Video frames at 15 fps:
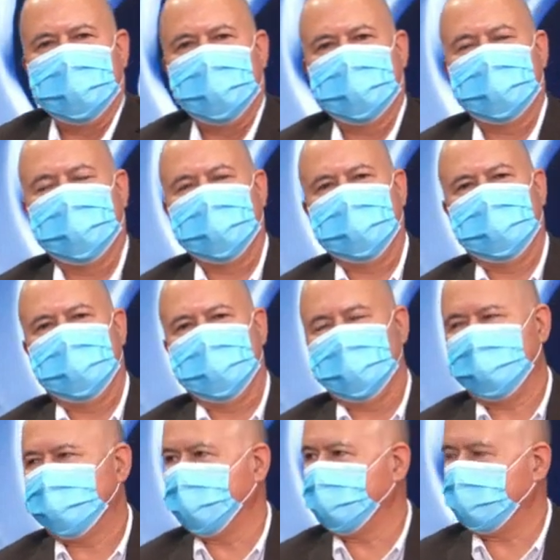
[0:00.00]

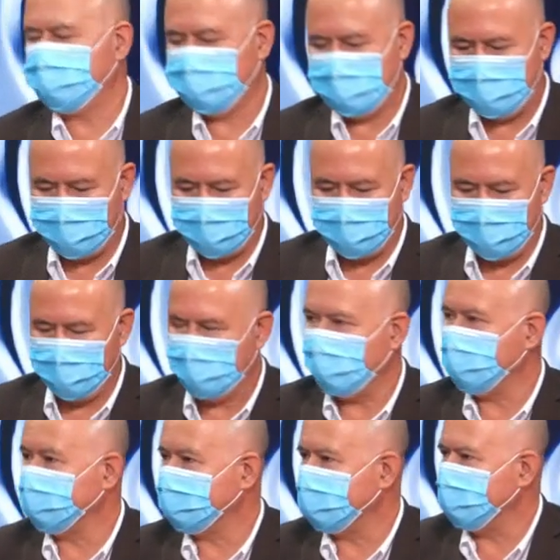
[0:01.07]
el, Congreso aprobó
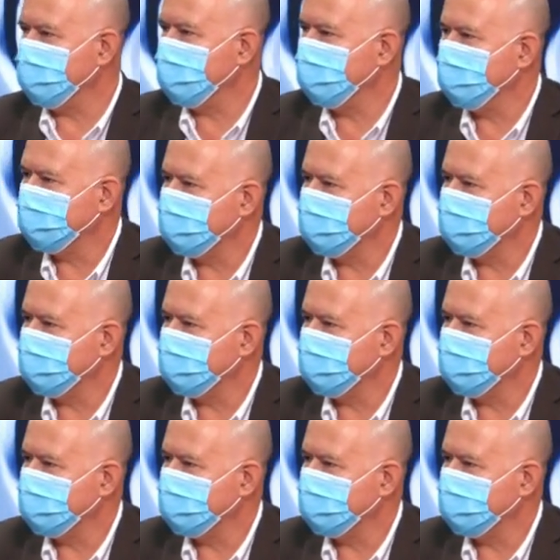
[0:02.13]
11 mil